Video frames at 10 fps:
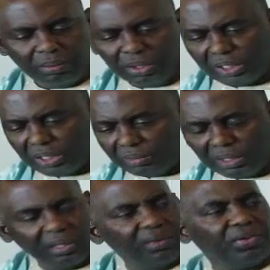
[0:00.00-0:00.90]
من
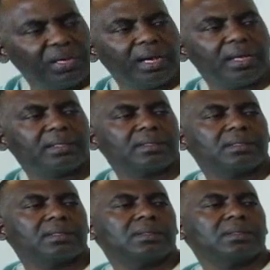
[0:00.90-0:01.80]
جميع الفئات
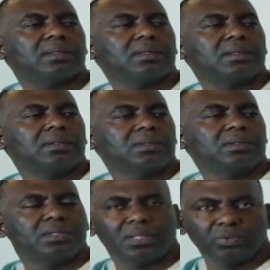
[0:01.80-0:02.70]

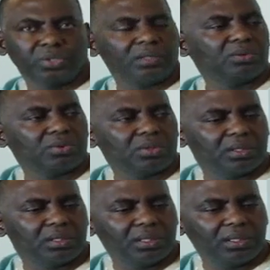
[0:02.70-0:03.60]
وجندوا
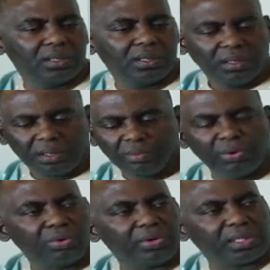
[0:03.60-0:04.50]
ضدي
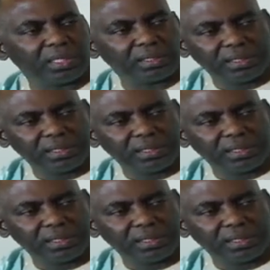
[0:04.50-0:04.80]
منذ عشر